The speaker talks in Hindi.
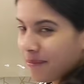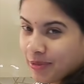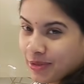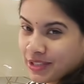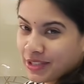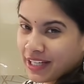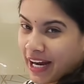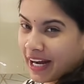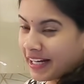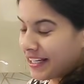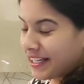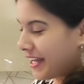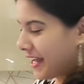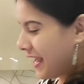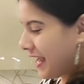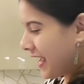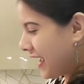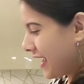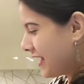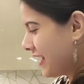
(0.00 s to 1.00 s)
मुझे आइडिया
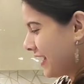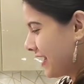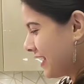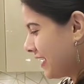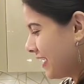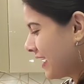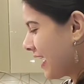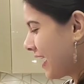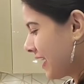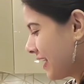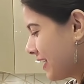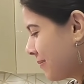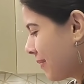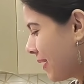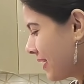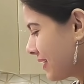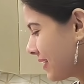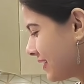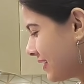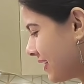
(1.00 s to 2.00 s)
है नहीं अगली
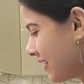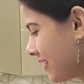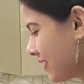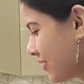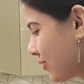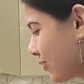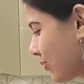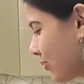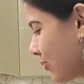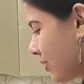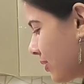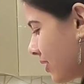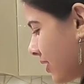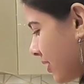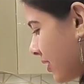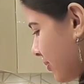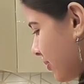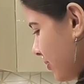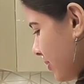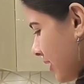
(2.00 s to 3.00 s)
बार से सोप
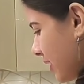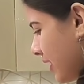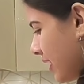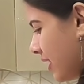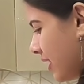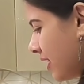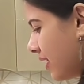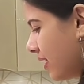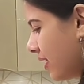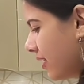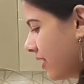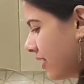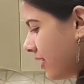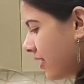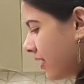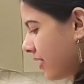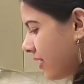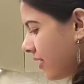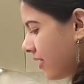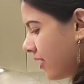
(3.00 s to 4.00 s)
करूंगी
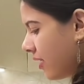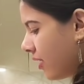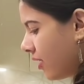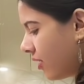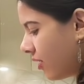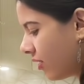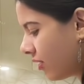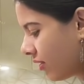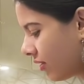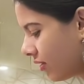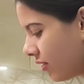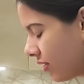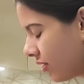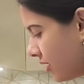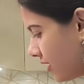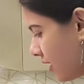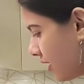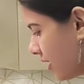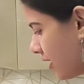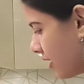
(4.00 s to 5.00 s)
और
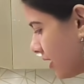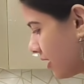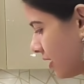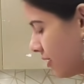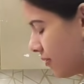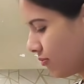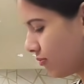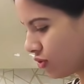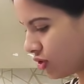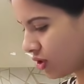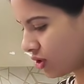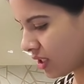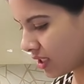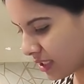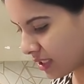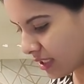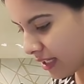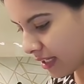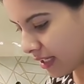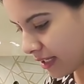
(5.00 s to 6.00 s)
ये मुझे लग
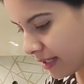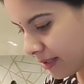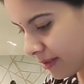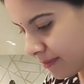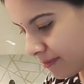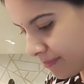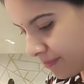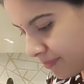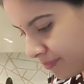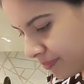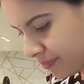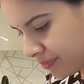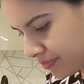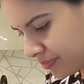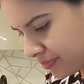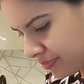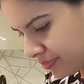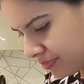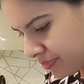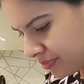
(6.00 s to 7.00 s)
रहा है
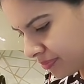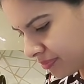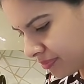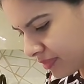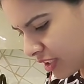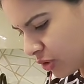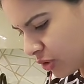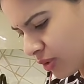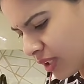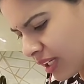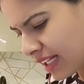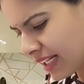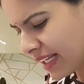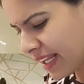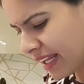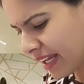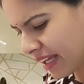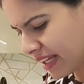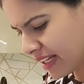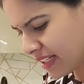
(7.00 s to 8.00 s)
हम्म ये तो गल
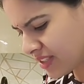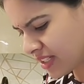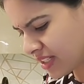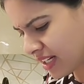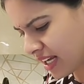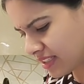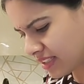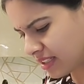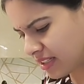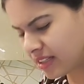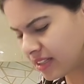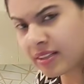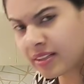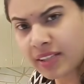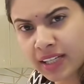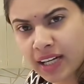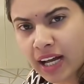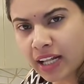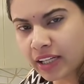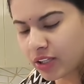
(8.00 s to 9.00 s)
गया है अच्छे खासा
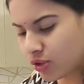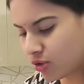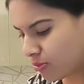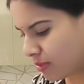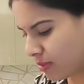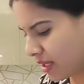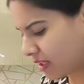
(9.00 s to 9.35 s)
दिखाती हूँ मैं